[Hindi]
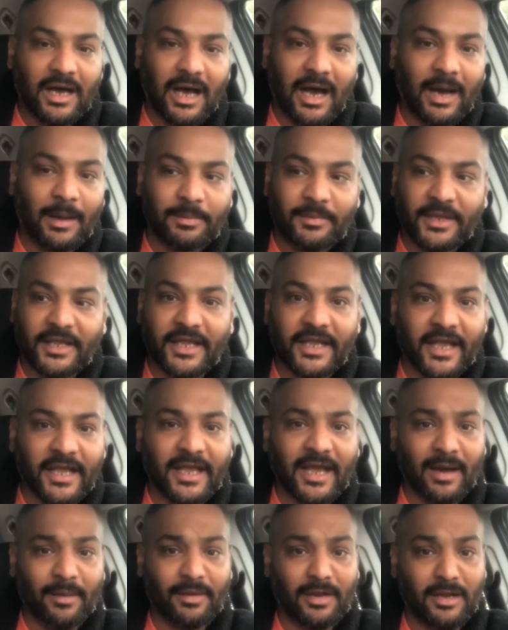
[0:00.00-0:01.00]
आप ठीक है
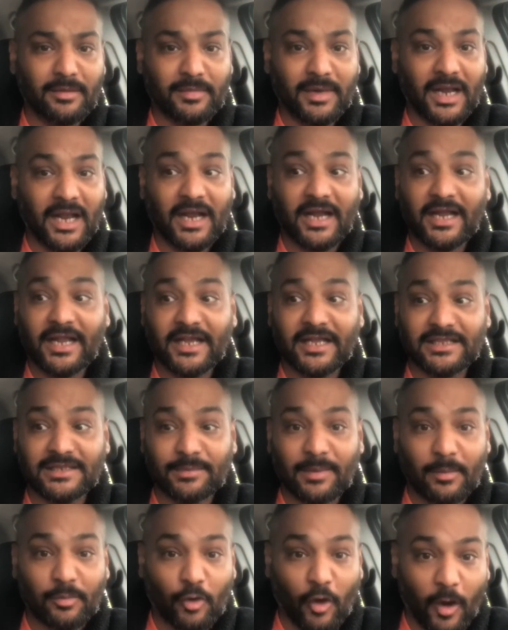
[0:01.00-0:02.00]
कि आप रन बना रहे हैं लेकिन
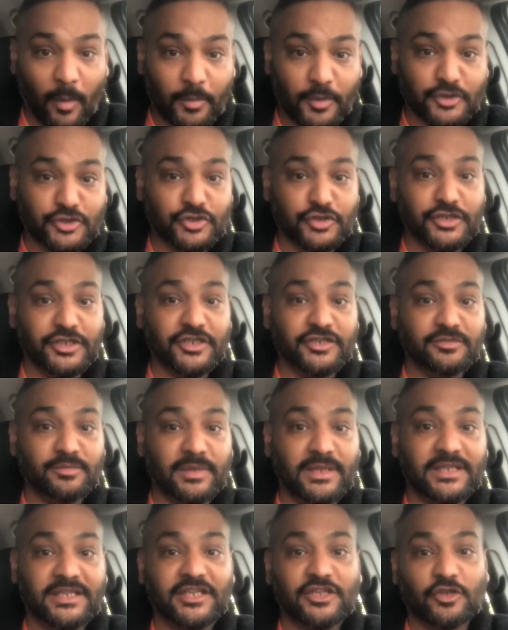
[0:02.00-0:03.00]
जब आपको अपॉर्चुनिटीज़
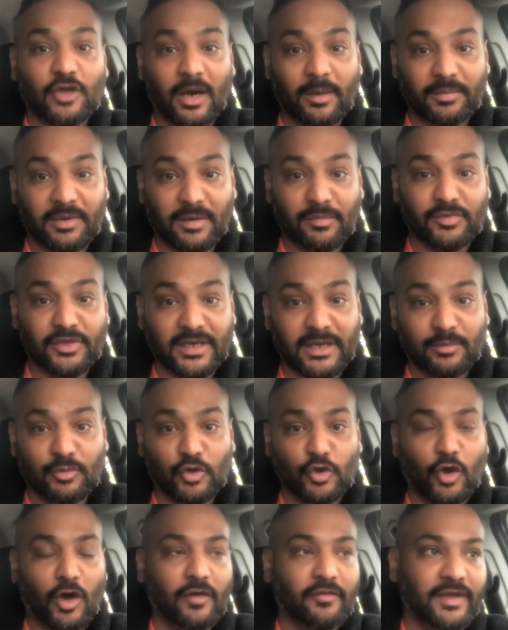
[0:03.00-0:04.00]
मिलती है तो आप कम से कम
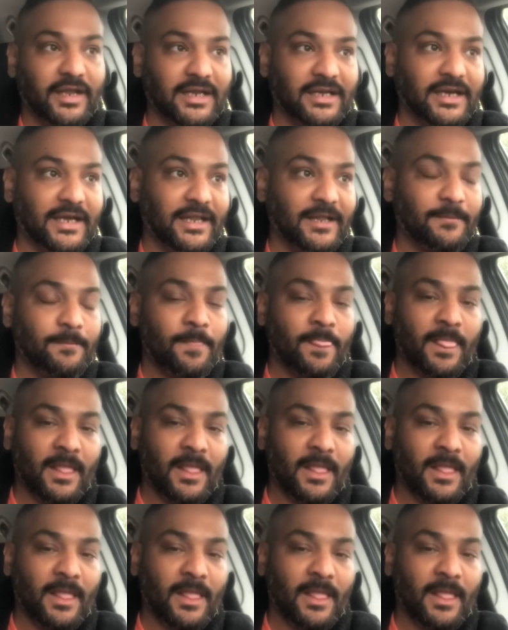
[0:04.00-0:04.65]
उनको अवेल करें